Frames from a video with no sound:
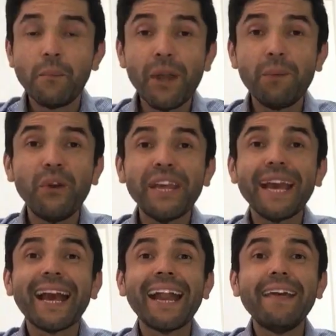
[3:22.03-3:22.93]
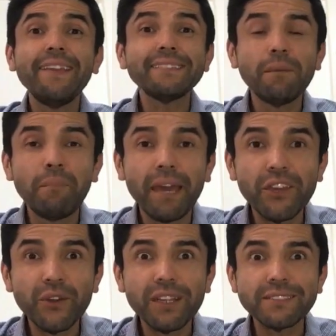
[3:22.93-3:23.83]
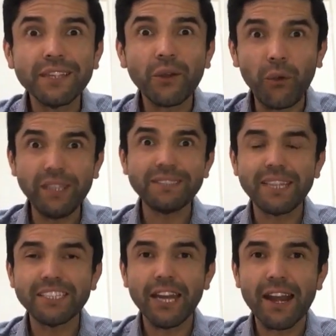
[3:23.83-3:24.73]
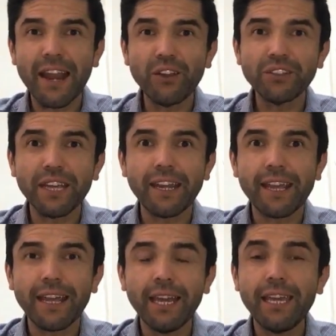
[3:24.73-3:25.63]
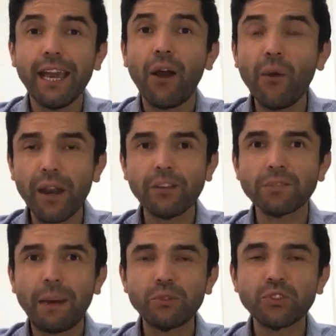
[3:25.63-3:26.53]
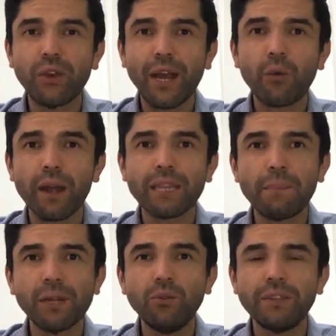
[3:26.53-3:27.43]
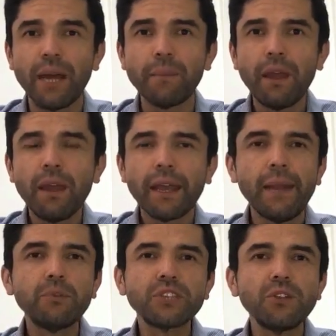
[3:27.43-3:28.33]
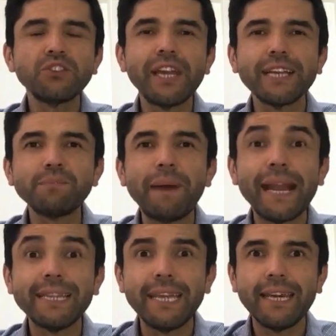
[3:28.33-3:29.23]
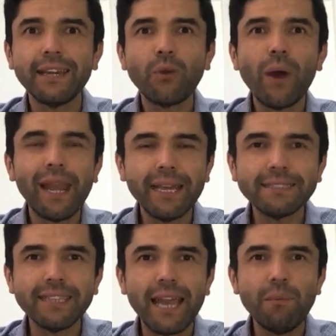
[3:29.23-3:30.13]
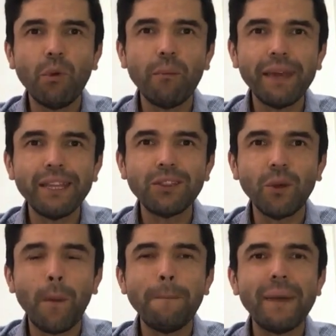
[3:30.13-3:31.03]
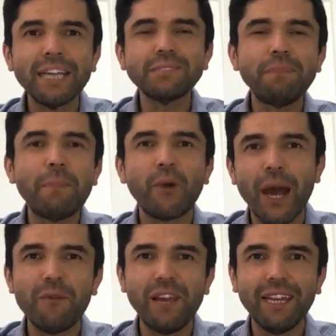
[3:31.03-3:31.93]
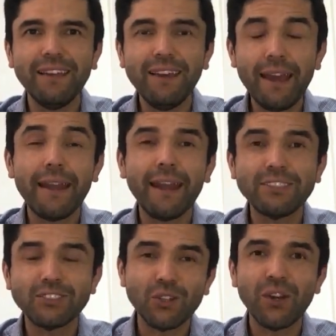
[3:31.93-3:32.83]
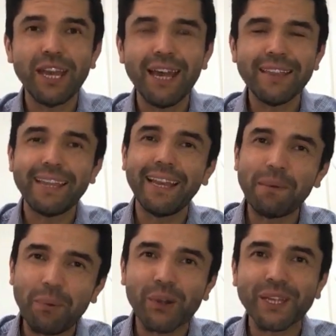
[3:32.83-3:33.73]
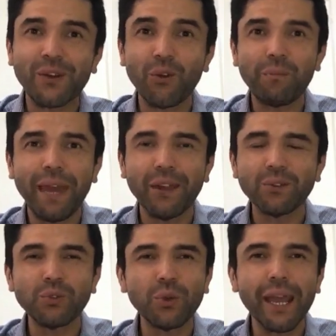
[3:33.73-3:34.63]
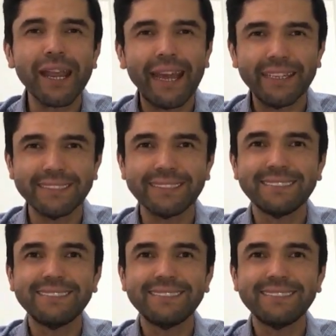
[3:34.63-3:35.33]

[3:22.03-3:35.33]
Bueno, Mónica, gran desempeño en este quiz de charla no técnica y ahora nos vamos con la cuarta pregunta. Queremos que nos digas para ti cuál es el momento más memorable en la historia del deporte colombiano. ¿Tú qué crees?